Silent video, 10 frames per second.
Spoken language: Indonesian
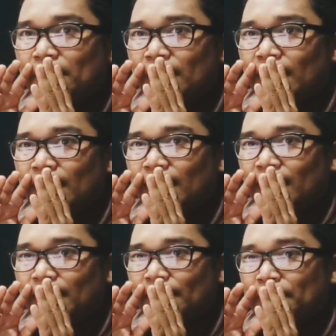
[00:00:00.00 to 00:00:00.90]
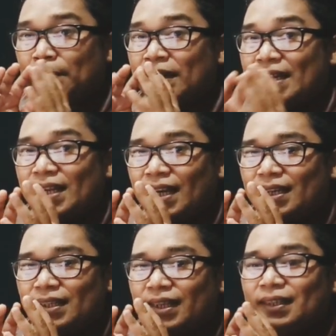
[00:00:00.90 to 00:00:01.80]
Eh,
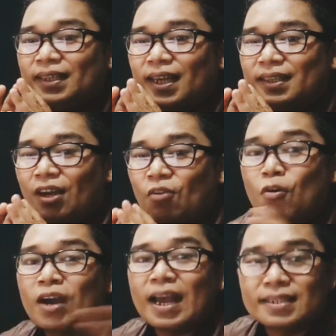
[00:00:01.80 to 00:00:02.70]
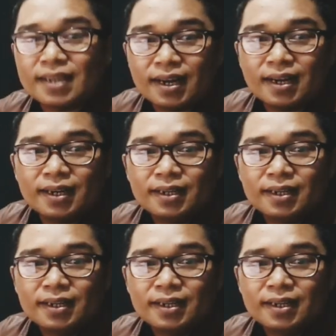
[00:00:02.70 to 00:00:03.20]
perbandingan ketika kita ngomong kasar